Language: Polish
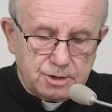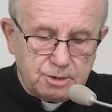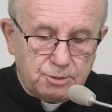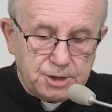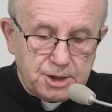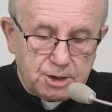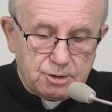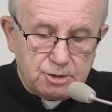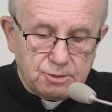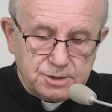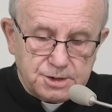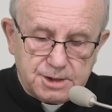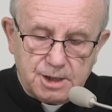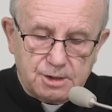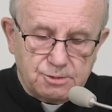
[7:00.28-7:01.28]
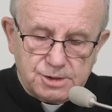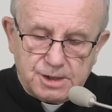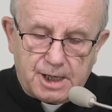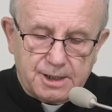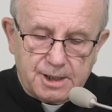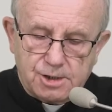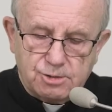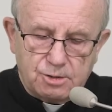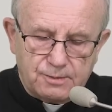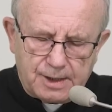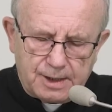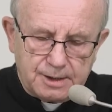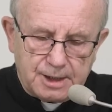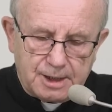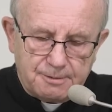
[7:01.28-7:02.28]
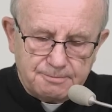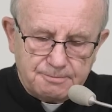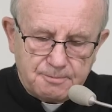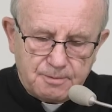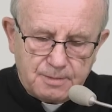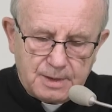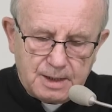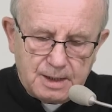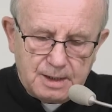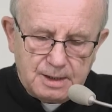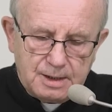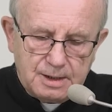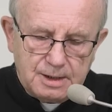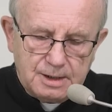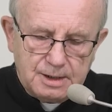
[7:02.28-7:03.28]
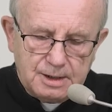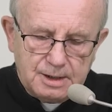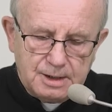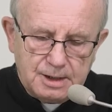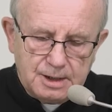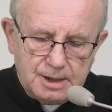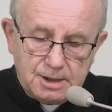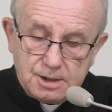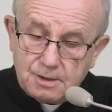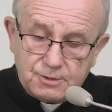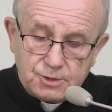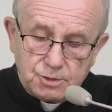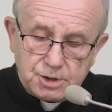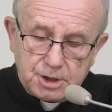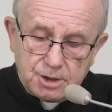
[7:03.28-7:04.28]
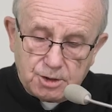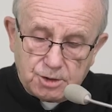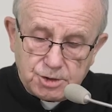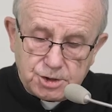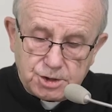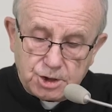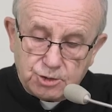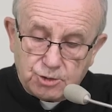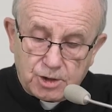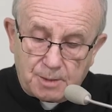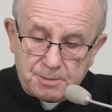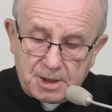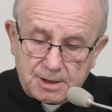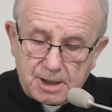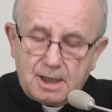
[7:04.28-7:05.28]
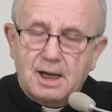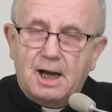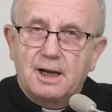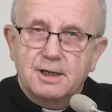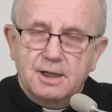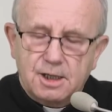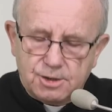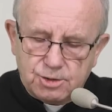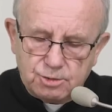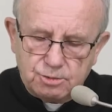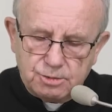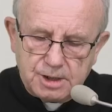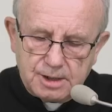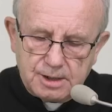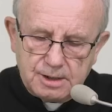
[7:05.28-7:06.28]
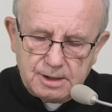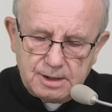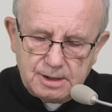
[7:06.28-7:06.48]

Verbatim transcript: do mojego ludzkiego zaangażowania. Czy w codzienności, która mnie tak angażuje,